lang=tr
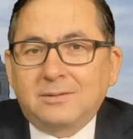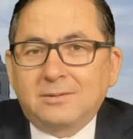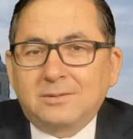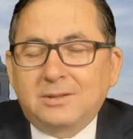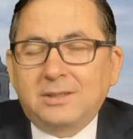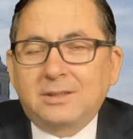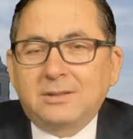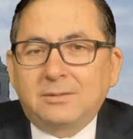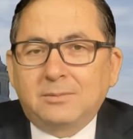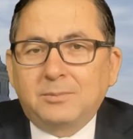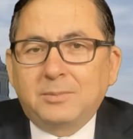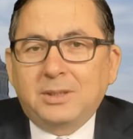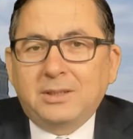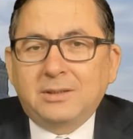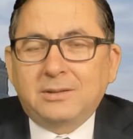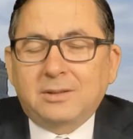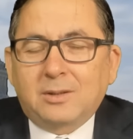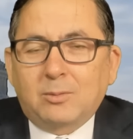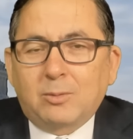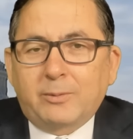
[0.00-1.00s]
Siz
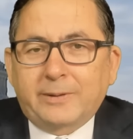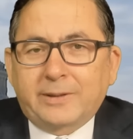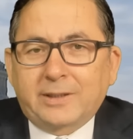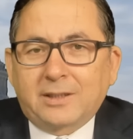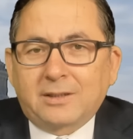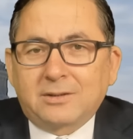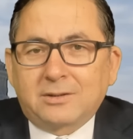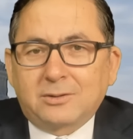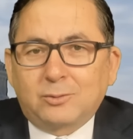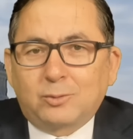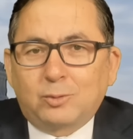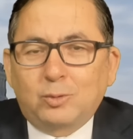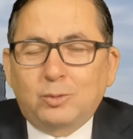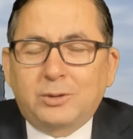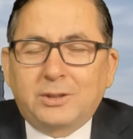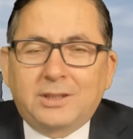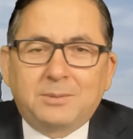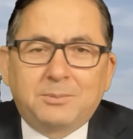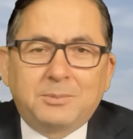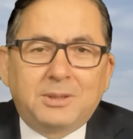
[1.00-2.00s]
Milli Savunma Bakanısınız,
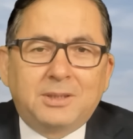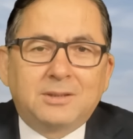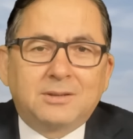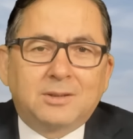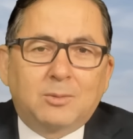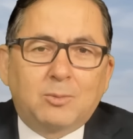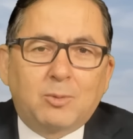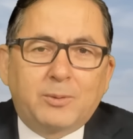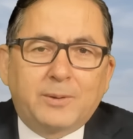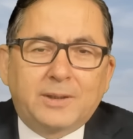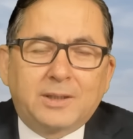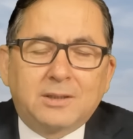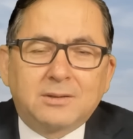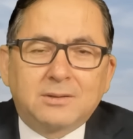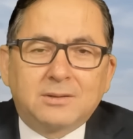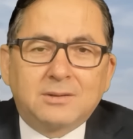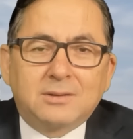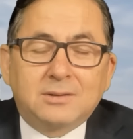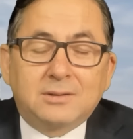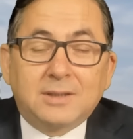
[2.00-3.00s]
Türkiye'nin Milli Savunma
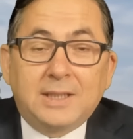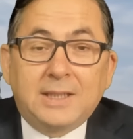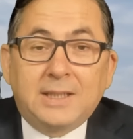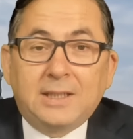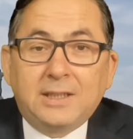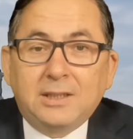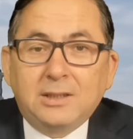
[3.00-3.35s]
Bakanısınız.